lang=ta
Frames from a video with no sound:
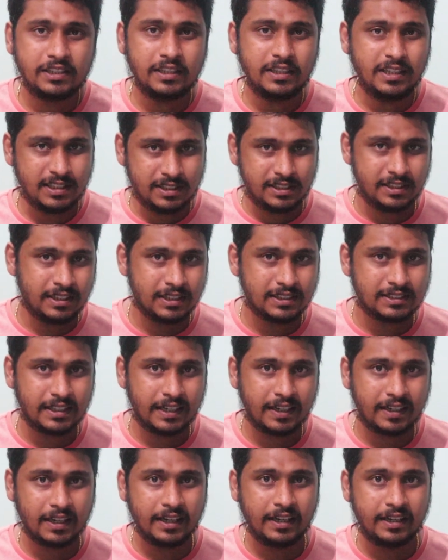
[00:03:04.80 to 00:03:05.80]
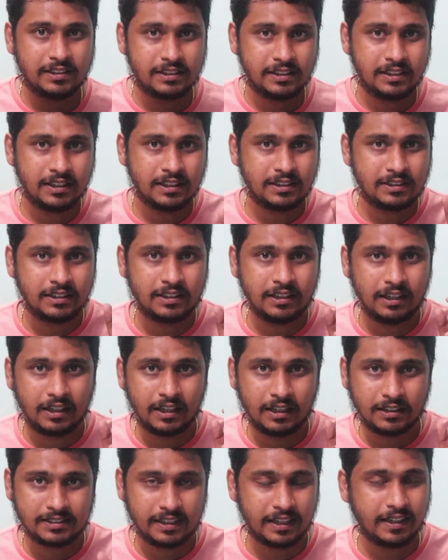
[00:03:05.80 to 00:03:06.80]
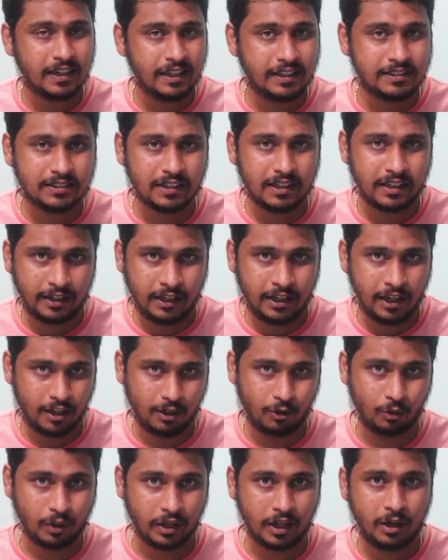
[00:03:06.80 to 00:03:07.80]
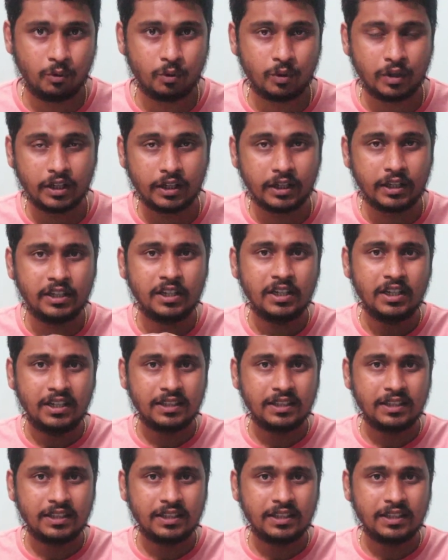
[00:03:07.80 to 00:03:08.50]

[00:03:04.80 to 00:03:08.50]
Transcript: சின்ன சின்ன சேட்டலைட் சின்ன சின்ன சேட்டலைட்ஸ்லாம் என்ன ஆகும்னா உங்களுக்கு